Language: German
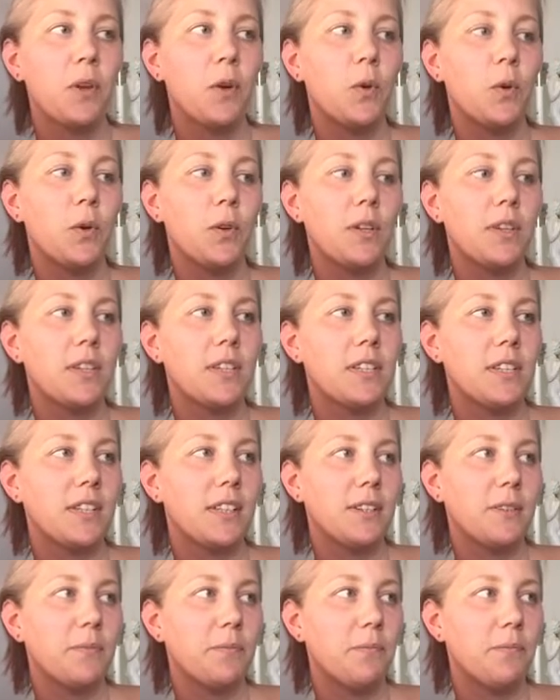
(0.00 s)
Und
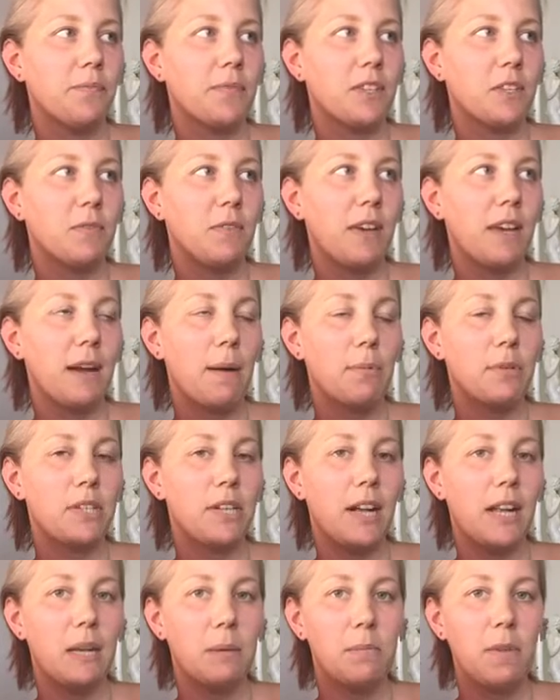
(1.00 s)
ähm, deswegen habe ich
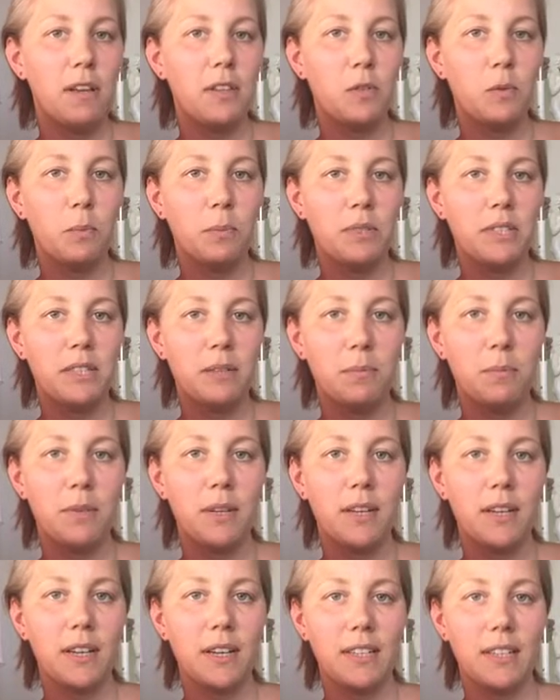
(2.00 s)
da halt immer so ein bisschen
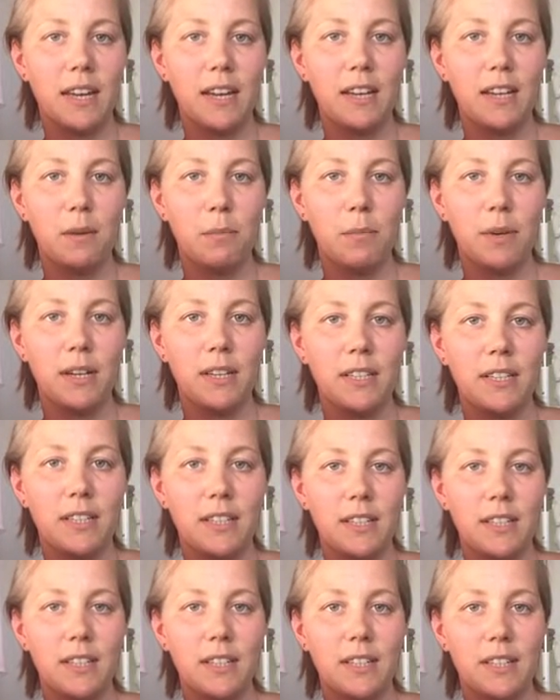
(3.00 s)
mir Gedanken
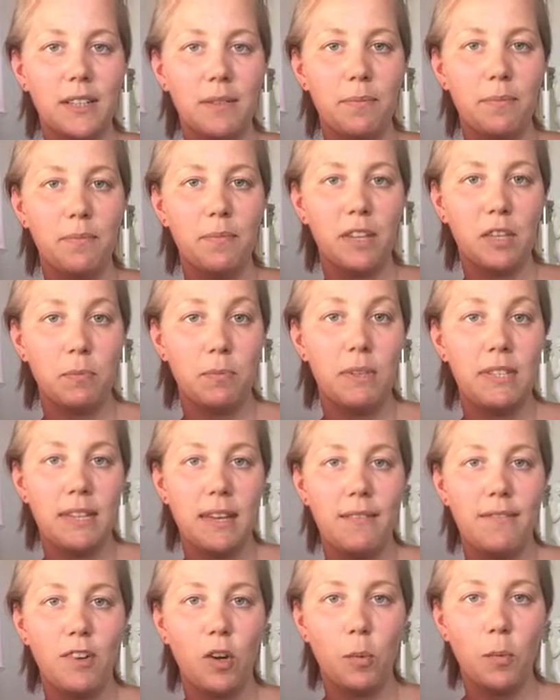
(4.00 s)
gemacht, ähm, dass man es
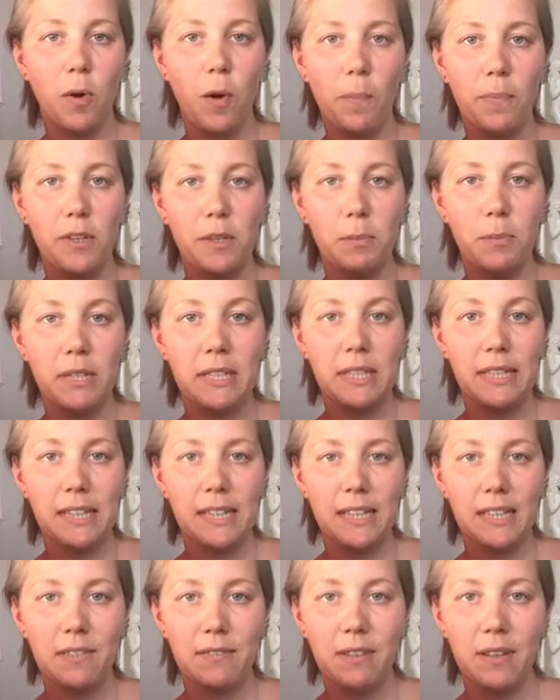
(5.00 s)
einfach überhaupt nicht
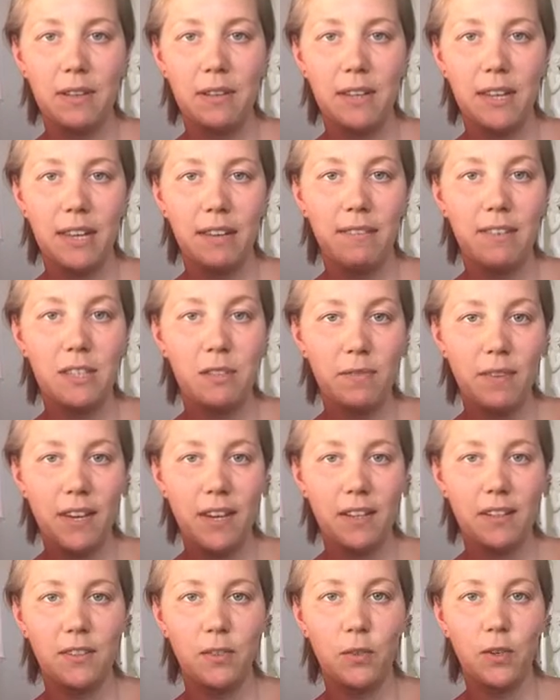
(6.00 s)
mitkriegt, wenn irgendwas wäre.